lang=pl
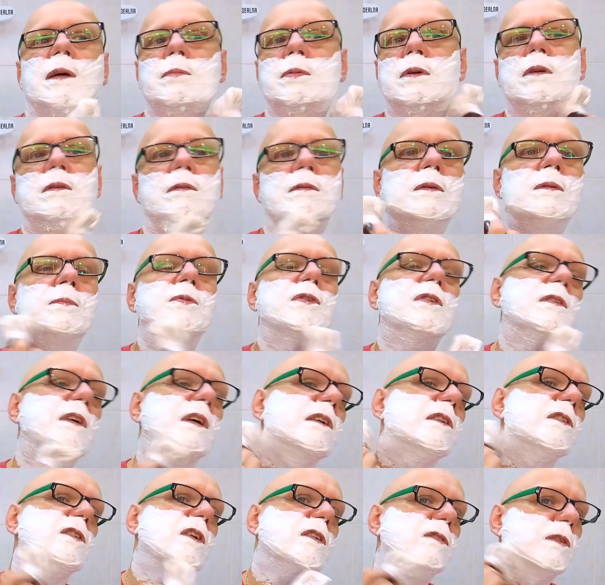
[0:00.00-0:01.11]
tam przez
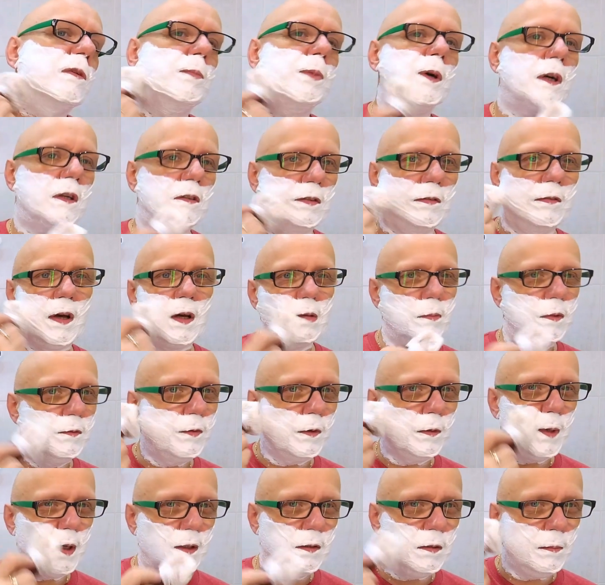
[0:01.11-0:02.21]
jakiś czas nie pokazywałem
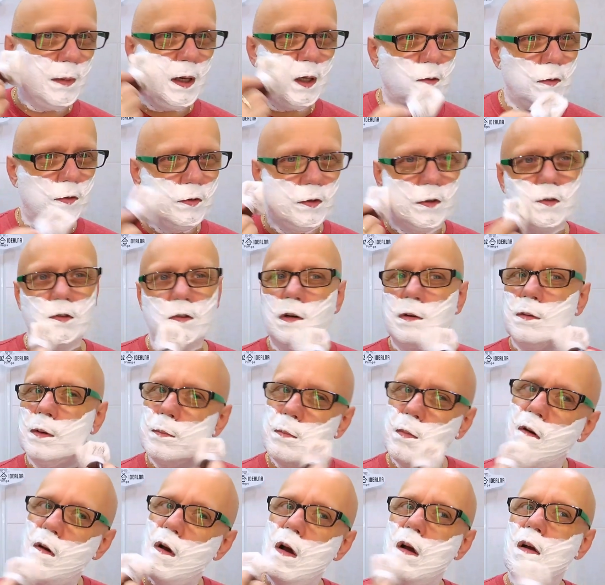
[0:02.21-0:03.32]
informacje Mariusz, co z
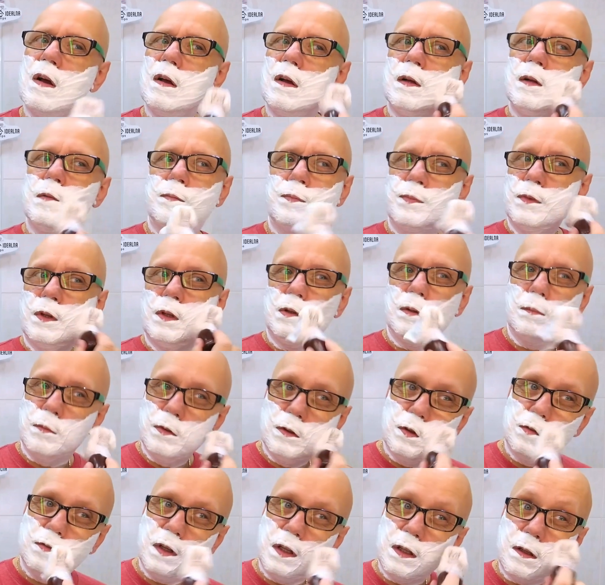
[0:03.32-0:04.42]
Tobą? No to
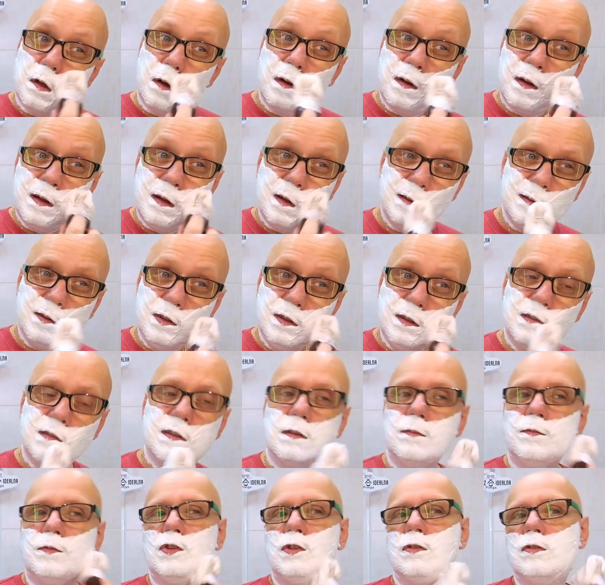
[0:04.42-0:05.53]
mówię, no
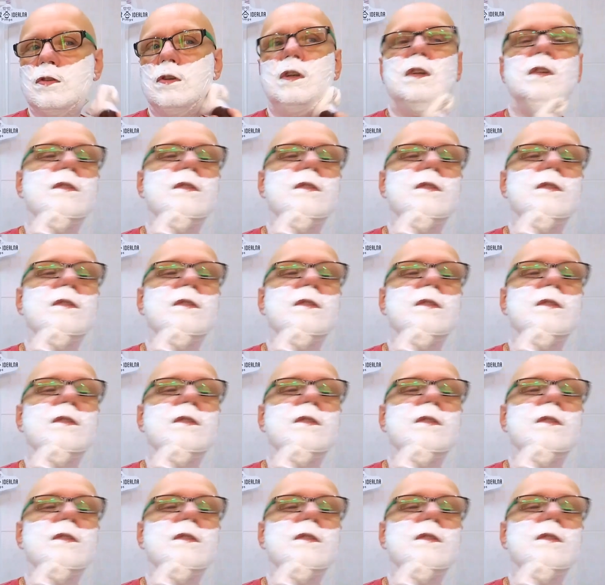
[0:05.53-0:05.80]
nic, wszystko